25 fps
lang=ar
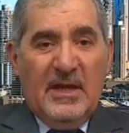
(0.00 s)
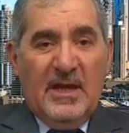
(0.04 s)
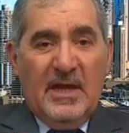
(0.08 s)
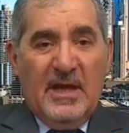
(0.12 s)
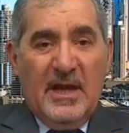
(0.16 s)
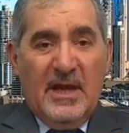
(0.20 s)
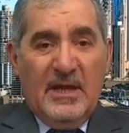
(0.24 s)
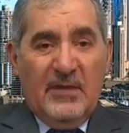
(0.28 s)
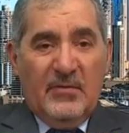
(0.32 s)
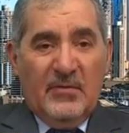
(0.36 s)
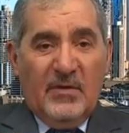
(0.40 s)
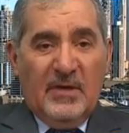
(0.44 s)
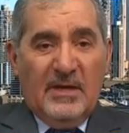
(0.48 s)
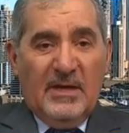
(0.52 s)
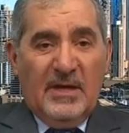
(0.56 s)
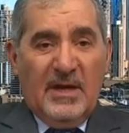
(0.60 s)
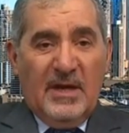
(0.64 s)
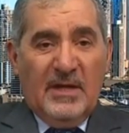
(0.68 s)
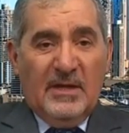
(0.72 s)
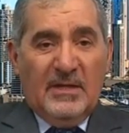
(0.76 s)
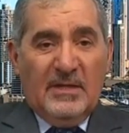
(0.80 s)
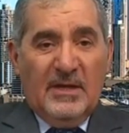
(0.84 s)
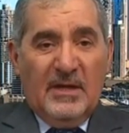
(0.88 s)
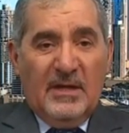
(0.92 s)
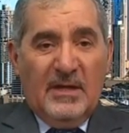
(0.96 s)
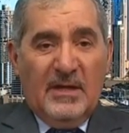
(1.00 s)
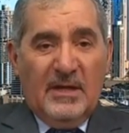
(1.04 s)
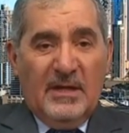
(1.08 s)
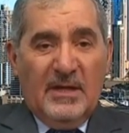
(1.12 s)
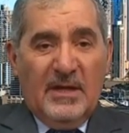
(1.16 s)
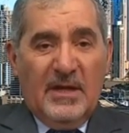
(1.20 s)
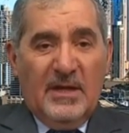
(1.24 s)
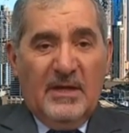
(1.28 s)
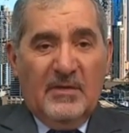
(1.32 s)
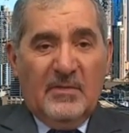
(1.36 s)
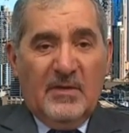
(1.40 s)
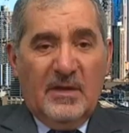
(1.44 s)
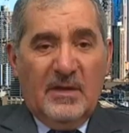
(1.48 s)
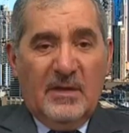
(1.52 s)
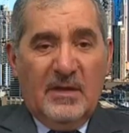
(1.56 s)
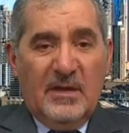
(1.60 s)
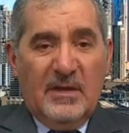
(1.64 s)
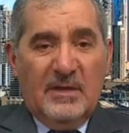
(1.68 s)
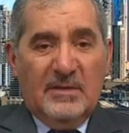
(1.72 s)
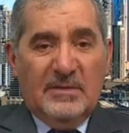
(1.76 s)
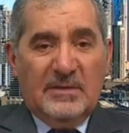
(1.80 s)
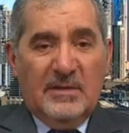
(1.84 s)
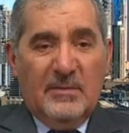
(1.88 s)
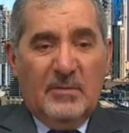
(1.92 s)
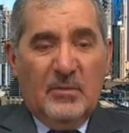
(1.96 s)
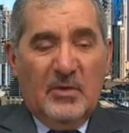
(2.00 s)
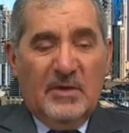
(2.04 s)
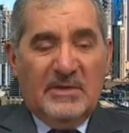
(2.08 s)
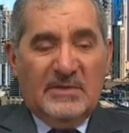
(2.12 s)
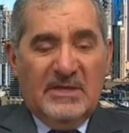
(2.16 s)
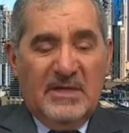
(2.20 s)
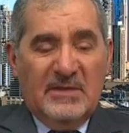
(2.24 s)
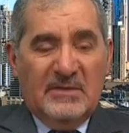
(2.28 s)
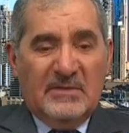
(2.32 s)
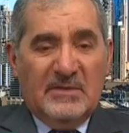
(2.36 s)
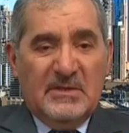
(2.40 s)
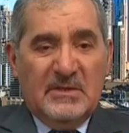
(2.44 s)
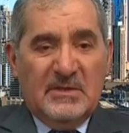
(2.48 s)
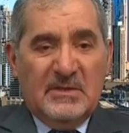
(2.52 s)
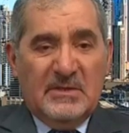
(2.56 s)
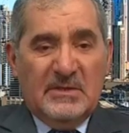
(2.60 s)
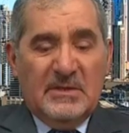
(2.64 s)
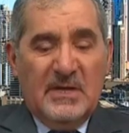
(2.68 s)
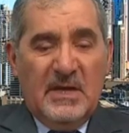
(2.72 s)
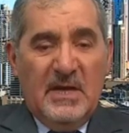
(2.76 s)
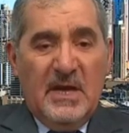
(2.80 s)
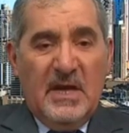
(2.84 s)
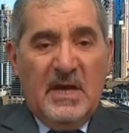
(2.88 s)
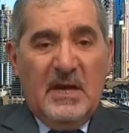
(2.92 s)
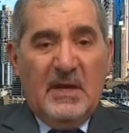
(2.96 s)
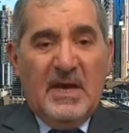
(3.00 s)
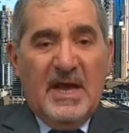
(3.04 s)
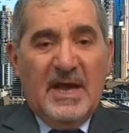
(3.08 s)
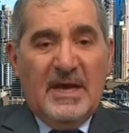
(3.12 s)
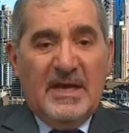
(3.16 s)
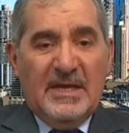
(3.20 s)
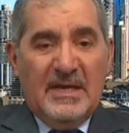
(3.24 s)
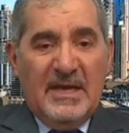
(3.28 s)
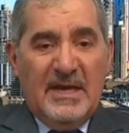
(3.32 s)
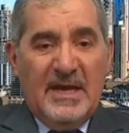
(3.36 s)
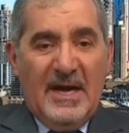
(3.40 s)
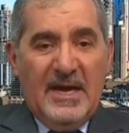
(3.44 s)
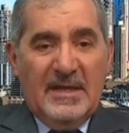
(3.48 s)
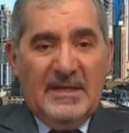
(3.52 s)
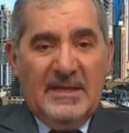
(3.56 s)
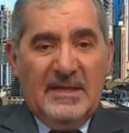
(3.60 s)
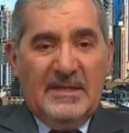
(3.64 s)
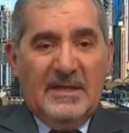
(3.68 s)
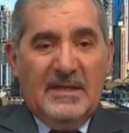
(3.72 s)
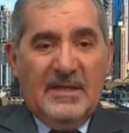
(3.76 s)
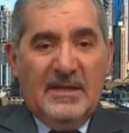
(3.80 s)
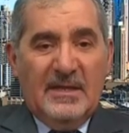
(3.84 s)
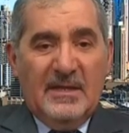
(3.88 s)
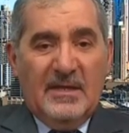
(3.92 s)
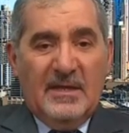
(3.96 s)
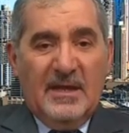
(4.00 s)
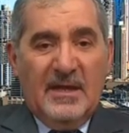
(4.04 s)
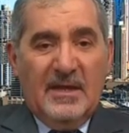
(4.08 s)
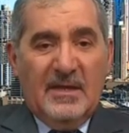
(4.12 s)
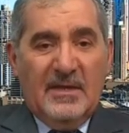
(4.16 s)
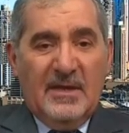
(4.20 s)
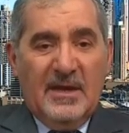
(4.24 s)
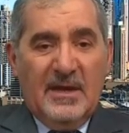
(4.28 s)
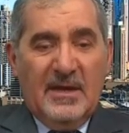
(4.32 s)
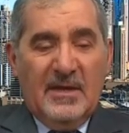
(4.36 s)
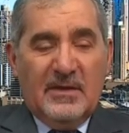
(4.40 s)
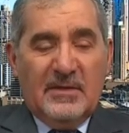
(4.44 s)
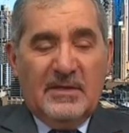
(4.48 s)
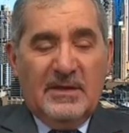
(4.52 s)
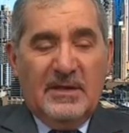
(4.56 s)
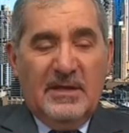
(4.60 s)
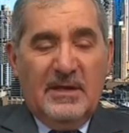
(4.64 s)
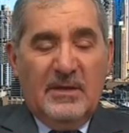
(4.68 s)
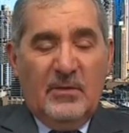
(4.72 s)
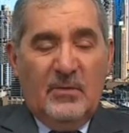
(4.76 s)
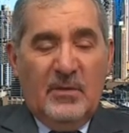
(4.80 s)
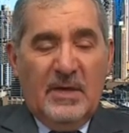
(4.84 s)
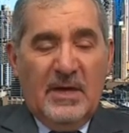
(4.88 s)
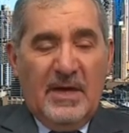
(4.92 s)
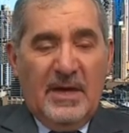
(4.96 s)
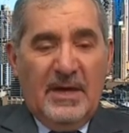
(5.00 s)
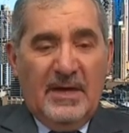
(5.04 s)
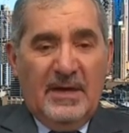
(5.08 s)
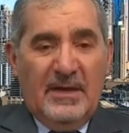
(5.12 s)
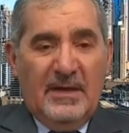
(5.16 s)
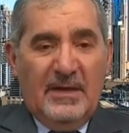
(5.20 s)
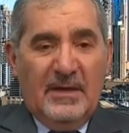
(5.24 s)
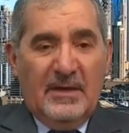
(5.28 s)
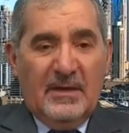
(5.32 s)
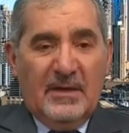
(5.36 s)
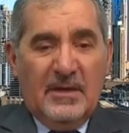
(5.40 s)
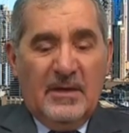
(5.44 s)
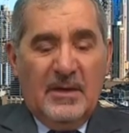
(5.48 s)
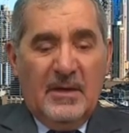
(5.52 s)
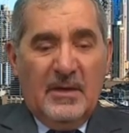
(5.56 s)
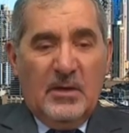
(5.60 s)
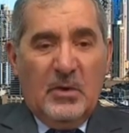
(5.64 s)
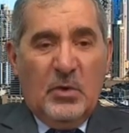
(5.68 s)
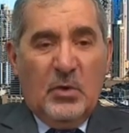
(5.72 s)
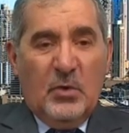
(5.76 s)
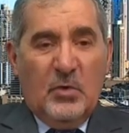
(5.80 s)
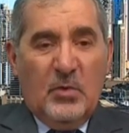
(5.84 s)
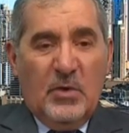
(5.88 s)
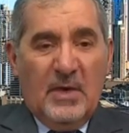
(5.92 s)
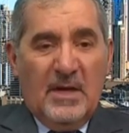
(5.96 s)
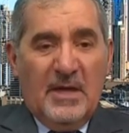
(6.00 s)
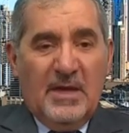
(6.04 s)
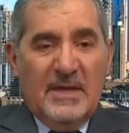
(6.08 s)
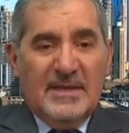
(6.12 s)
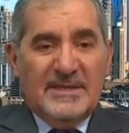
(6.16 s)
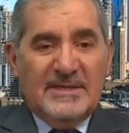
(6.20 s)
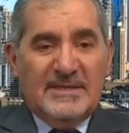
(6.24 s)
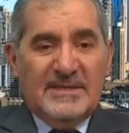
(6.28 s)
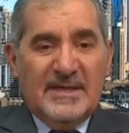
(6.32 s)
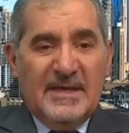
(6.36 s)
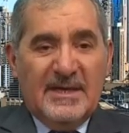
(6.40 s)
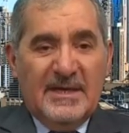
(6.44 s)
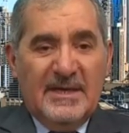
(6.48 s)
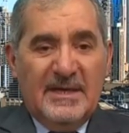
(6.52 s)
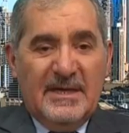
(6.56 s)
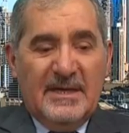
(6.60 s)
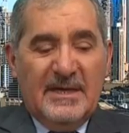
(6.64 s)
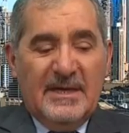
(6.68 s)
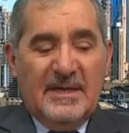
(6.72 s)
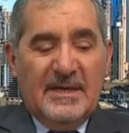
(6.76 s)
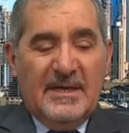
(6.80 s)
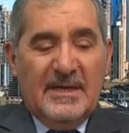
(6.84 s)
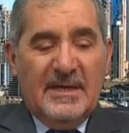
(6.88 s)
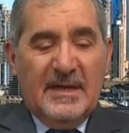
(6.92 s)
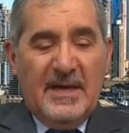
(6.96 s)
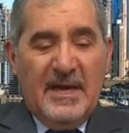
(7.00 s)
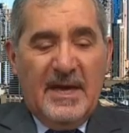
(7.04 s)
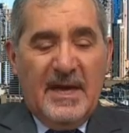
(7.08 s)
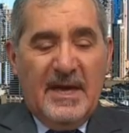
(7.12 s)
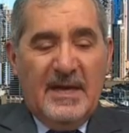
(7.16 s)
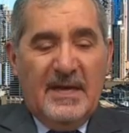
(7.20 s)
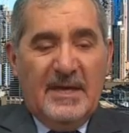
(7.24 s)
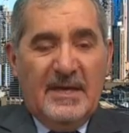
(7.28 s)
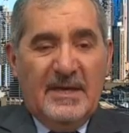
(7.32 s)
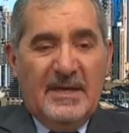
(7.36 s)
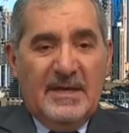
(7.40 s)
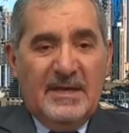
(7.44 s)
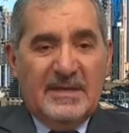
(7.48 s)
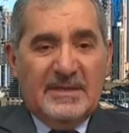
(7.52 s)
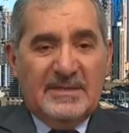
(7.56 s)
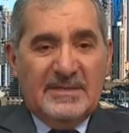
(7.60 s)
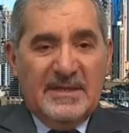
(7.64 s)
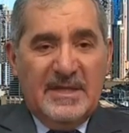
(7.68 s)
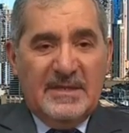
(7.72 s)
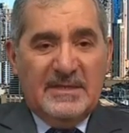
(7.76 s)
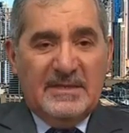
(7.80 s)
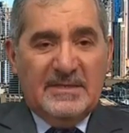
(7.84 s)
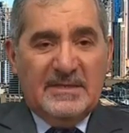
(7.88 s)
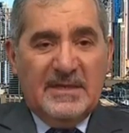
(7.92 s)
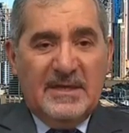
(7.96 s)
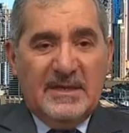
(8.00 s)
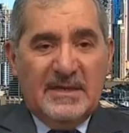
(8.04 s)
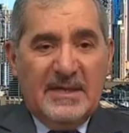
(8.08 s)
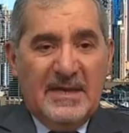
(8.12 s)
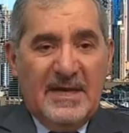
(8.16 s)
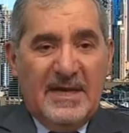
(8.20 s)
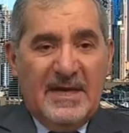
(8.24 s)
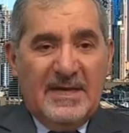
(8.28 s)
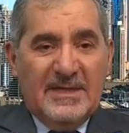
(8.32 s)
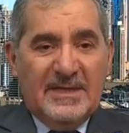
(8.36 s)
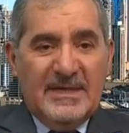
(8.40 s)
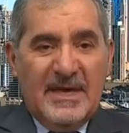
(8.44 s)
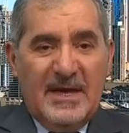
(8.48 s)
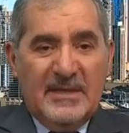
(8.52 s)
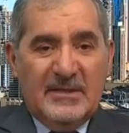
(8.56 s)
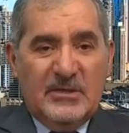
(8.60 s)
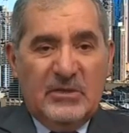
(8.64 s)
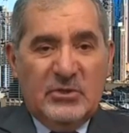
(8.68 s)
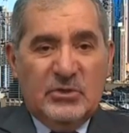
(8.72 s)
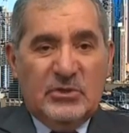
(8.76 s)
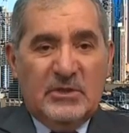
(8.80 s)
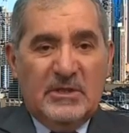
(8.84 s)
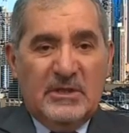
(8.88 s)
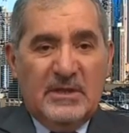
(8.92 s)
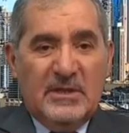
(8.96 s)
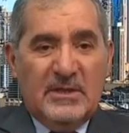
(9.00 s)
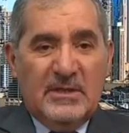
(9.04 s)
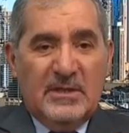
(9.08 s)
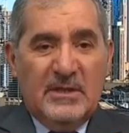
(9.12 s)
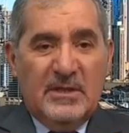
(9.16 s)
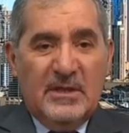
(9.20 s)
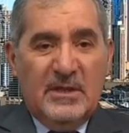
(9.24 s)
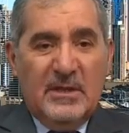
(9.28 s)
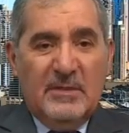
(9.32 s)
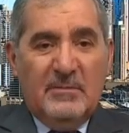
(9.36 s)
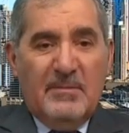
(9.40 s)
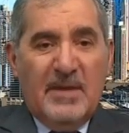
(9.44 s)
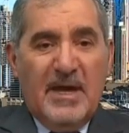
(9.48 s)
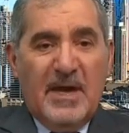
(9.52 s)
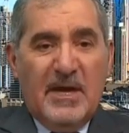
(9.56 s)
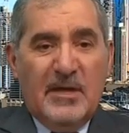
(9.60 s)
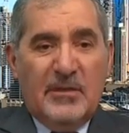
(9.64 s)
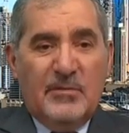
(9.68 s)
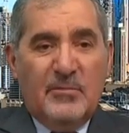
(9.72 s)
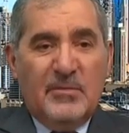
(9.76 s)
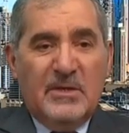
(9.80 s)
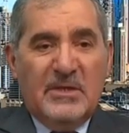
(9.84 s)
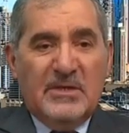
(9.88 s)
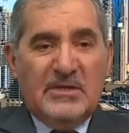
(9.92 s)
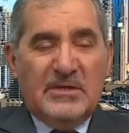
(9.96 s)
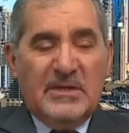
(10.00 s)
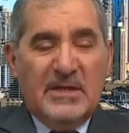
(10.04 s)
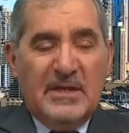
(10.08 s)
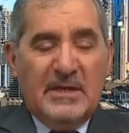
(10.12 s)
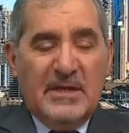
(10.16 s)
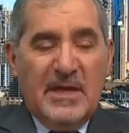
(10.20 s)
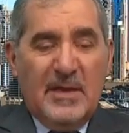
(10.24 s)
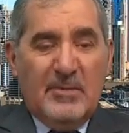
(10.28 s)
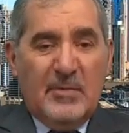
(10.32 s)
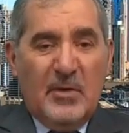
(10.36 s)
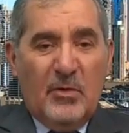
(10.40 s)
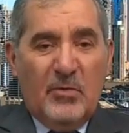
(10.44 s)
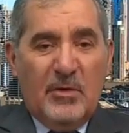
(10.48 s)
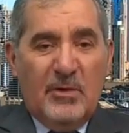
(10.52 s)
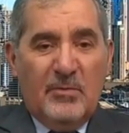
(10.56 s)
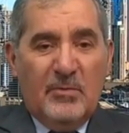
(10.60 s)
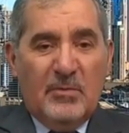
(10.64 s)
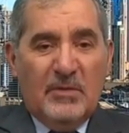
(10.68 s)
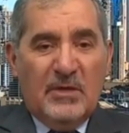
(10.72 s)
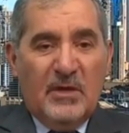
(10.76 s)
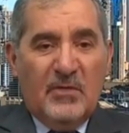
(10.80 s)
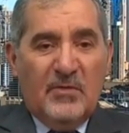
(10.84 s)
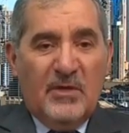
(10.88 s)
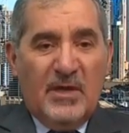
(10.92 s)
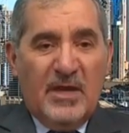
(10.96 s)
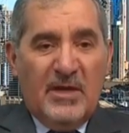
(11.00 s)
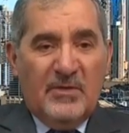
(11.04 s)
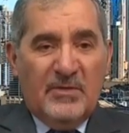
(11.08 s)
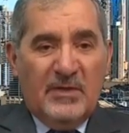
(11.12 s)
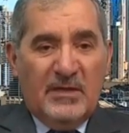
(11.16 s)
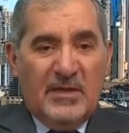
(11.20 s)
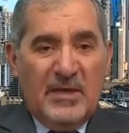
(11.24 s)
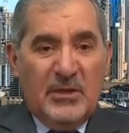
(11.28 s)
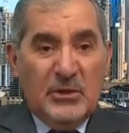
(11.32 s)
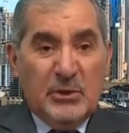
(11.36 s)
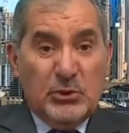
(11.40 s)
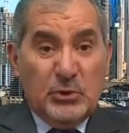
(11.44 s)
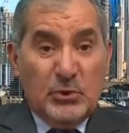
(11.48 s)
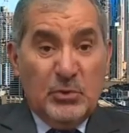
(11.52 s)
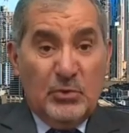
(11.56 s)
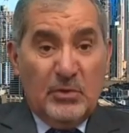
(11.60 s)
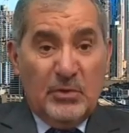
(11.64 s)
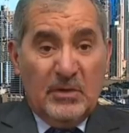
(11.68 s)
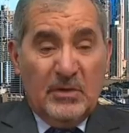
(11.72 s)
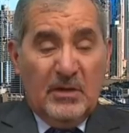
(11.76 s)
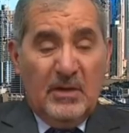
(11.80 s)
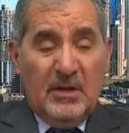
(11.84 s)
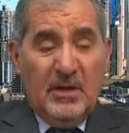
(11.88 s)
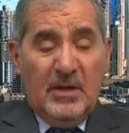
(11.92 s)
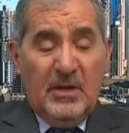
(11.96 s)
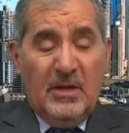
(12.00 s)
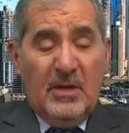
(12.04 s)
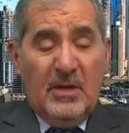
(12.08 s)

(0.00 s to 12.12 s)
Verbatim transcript: ايضا عن طريق ايضا يسموها سنسورز لكن الحديث اللي ذكرتيه هو الاخير هو زرع آه، السنسر تحت الجلد بحيث يمكن استخدامه لمده ثلاثه اشهر